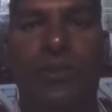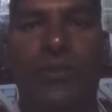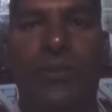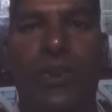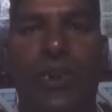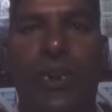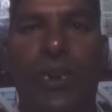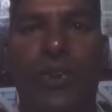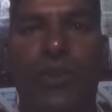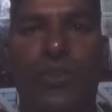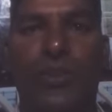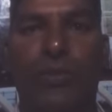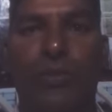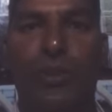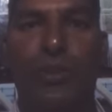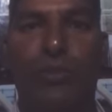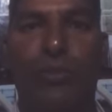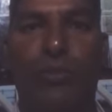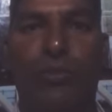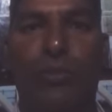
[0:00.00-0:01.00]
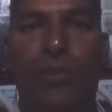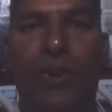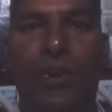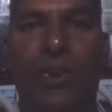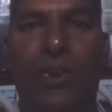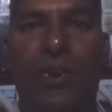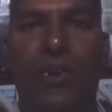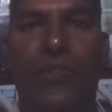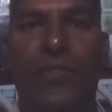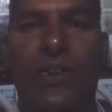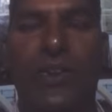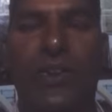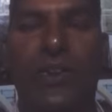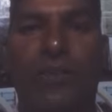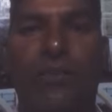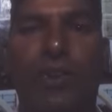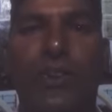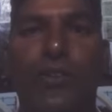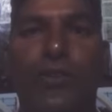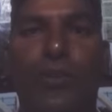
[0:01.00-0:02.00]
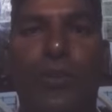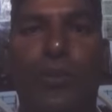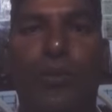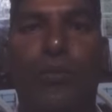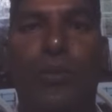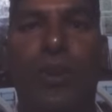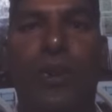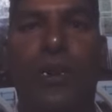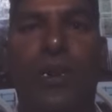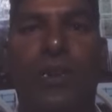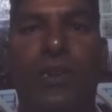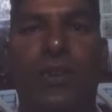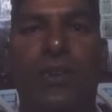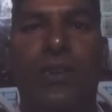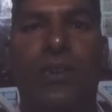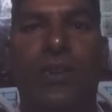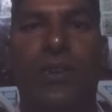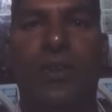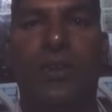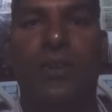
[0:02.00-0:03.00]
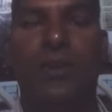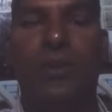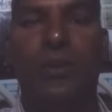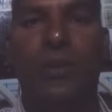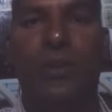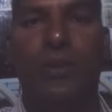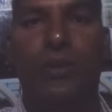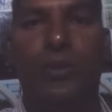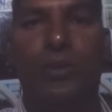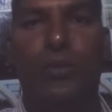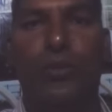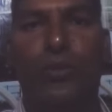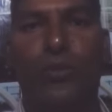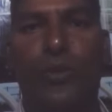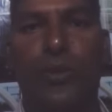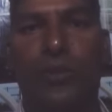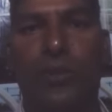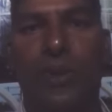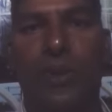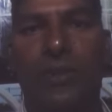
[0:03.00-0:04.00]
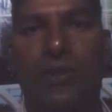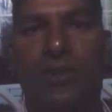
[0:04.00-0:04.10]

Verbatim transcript: సరైన సమయం లోపల అంటే తగిన వయసు లోపలనే ఉత్తమ